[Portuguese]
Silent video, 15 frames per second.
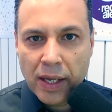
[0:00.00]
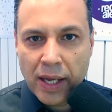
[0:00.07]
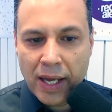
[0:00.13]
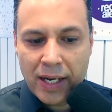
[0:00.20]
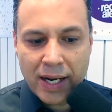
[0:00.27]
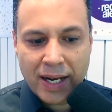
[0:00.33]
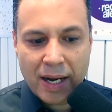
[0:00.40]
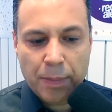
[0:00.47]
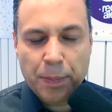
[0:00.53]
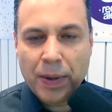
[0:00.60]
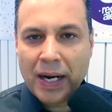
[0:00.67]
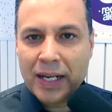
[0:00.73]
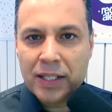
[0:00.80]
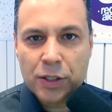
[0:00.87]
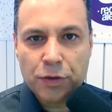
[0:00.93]
ele é
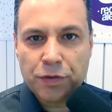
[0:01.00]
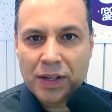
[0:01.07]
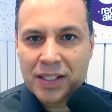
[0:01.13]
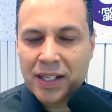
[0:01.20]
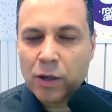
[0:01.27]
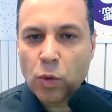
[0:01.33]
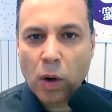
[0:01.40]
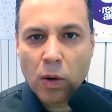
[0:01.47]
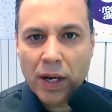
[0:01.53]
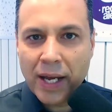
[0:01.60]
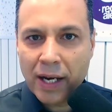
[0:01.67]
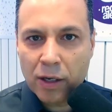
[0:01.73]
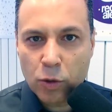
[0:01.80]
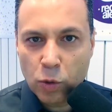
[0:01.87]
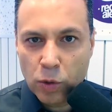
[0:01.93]
capaz de fazer
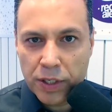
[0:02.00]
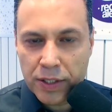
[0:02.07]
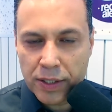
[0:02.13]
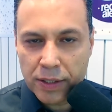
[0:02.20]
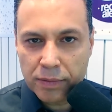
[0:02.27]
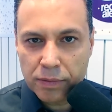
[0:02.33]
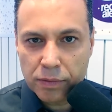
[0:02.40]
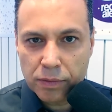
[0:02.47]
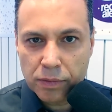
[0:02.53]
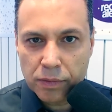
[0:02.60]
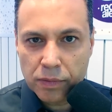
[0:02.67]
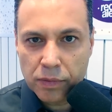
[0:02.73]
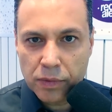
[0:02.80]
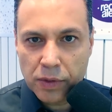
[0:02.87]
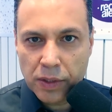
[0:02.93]
qualquer coisa.
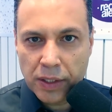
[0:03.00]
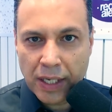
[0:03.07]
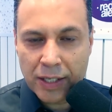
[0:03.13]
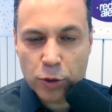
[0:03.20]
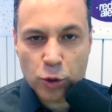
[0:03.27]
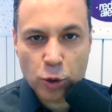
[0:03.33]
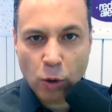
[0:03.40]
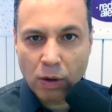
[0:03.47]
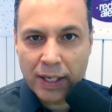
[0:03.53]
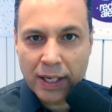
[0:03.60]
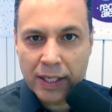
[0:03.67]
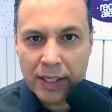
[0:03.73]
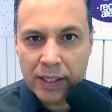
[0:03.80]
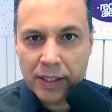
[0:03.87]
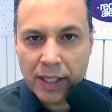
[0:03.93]
E a
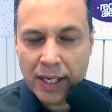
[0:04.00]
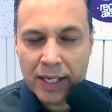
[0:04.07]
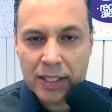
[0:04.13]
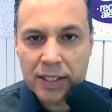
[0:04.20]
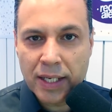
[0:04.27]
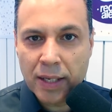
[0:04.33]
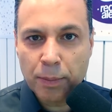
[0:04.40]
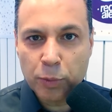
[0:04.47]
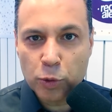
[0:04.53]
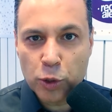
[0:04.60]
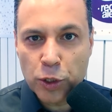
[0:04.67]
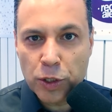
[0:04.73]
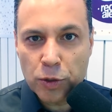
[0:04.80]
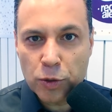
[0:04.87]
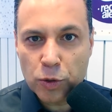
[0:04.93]
história aí tem
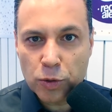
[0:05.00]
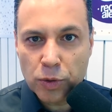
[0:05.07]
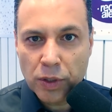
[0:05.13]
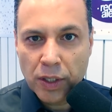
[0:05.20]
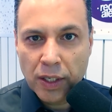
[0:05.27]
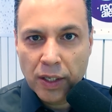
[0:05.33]
exemplos disso,